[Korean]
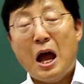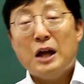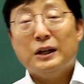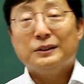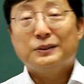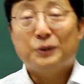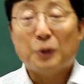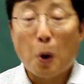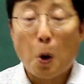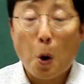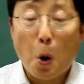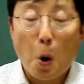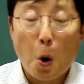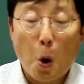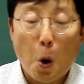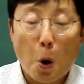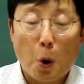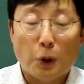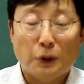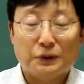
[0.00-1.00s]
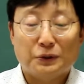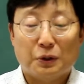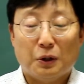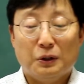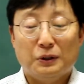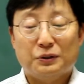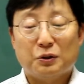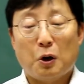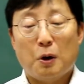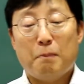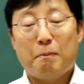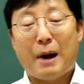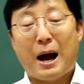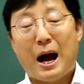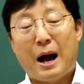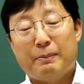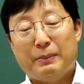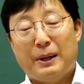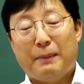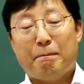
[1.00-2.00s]
솔, 솔, 솔,
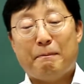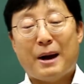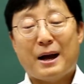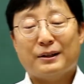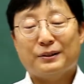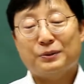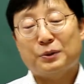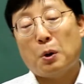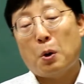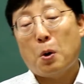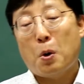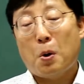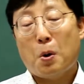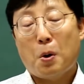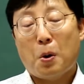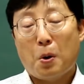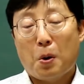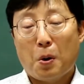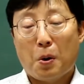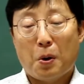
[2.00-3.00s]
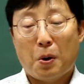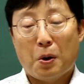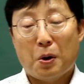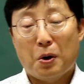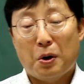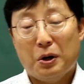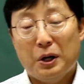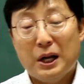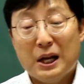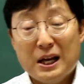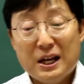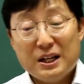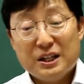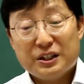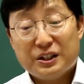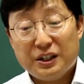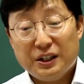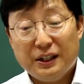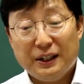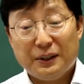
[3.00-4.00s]
파, 미, 파, 솔.
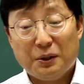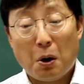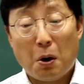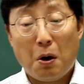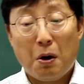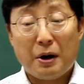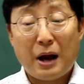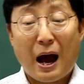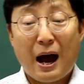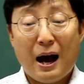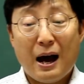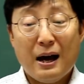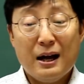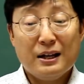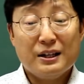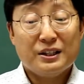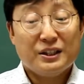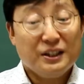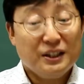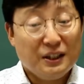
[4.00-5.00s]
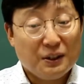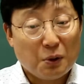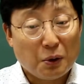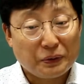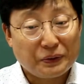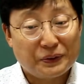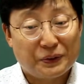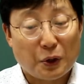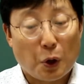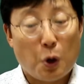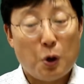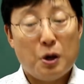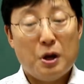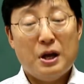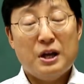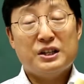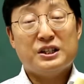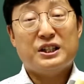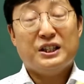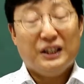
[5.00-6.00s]
시도라, 시도,
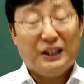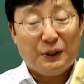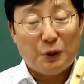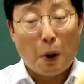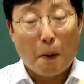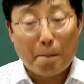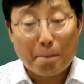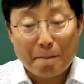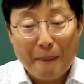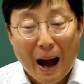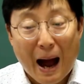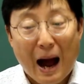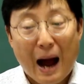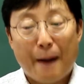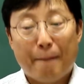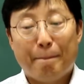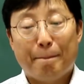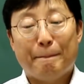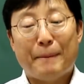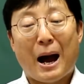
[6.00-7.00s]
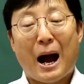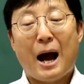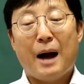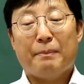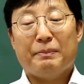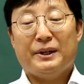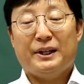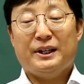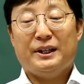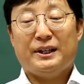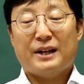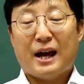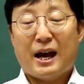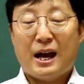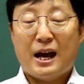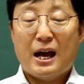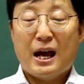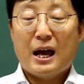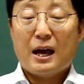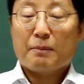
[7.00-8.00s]
솔. 시도, 파, 파, 미, 레.
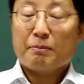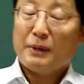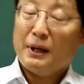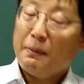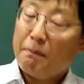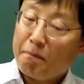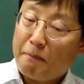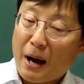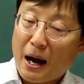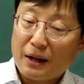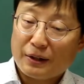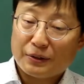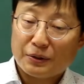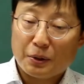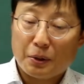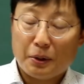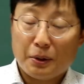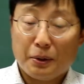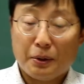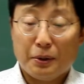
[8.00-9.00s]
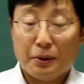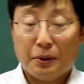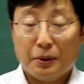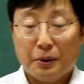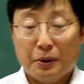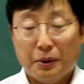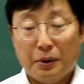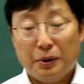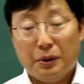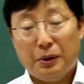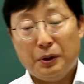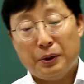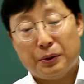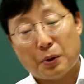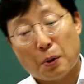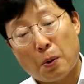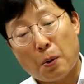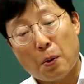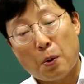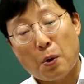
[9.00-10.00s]
미, 파, 솔.
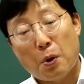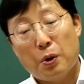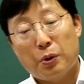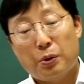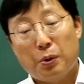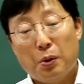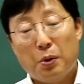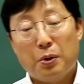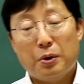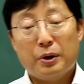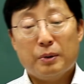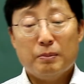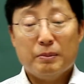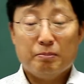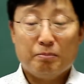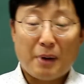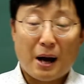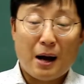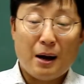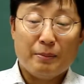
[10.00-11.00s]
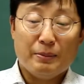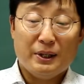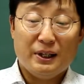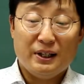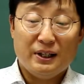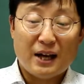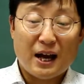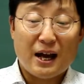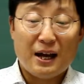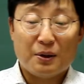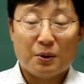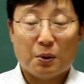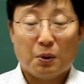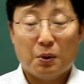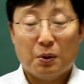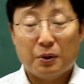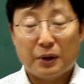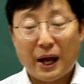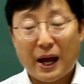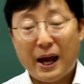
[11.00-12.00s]
도, 도, 파, 미, 레,
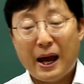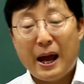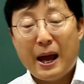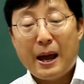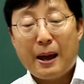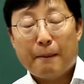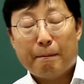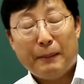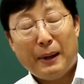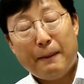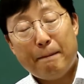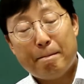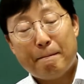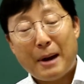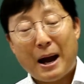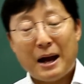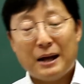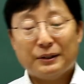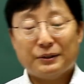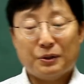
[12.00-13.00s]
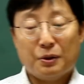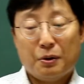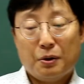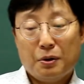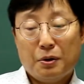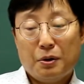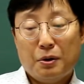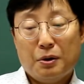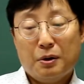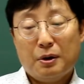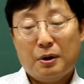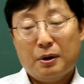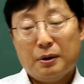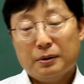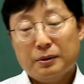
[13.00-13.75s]
도, 레. 미, 파, 솔.